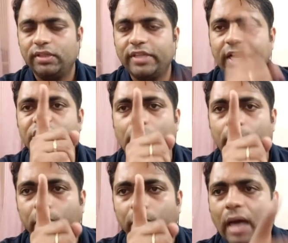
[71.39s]
देश के
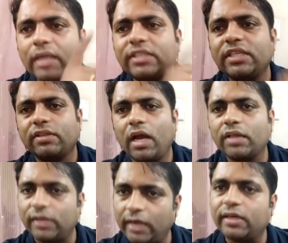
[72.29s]
बाहर से इतना
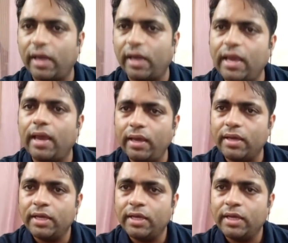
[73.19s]
थ्रेट नहीं है